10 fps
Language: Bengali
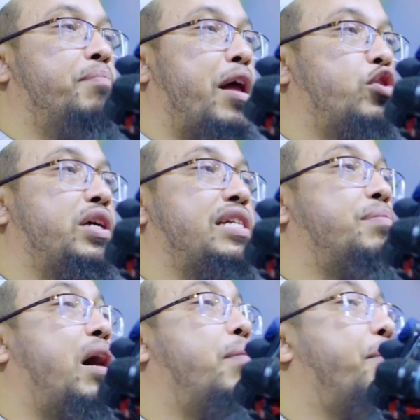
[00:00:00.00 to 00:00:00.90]
মানুষের
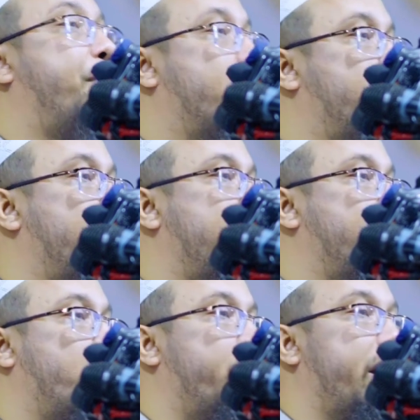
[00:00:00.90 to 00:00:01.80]
কাছে বাহবা পাওয়ার জন্য
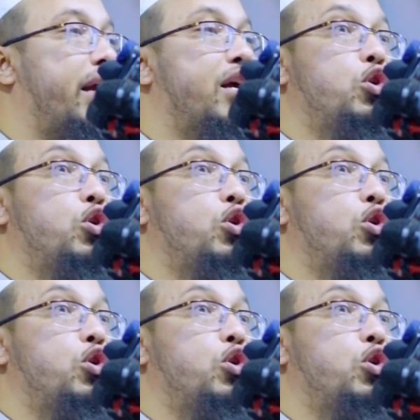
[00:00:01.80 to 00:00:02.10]
কিছু করে